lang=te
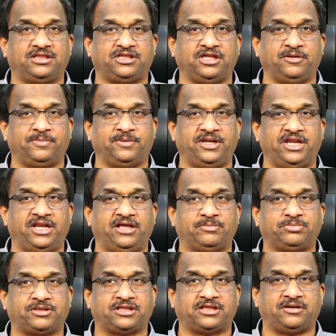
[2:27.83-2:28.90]
తీర్పు నేనే
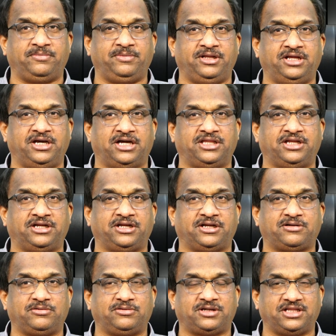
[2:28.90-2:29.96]
చెప్తా సార్ మీరు కాదంటే
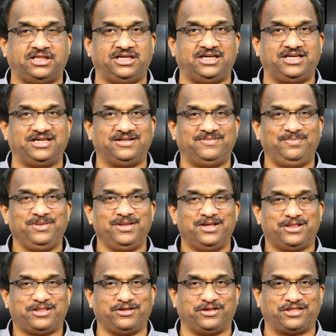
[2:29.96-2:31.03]
ఎట్లుంటుంది
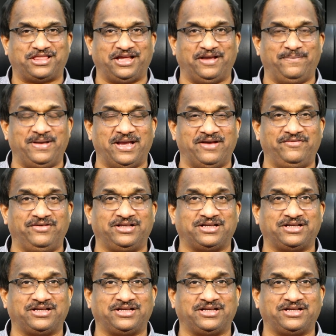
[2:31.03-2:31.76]
సో సిబిఐ